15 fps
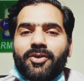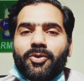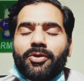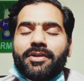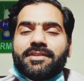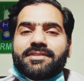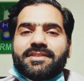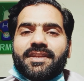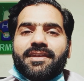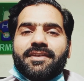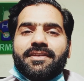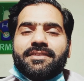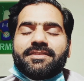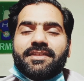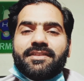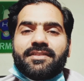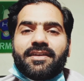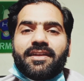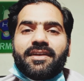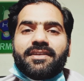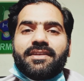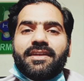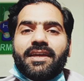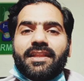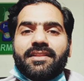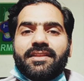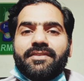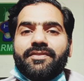और इस तरह इसी तरह की हेल्दी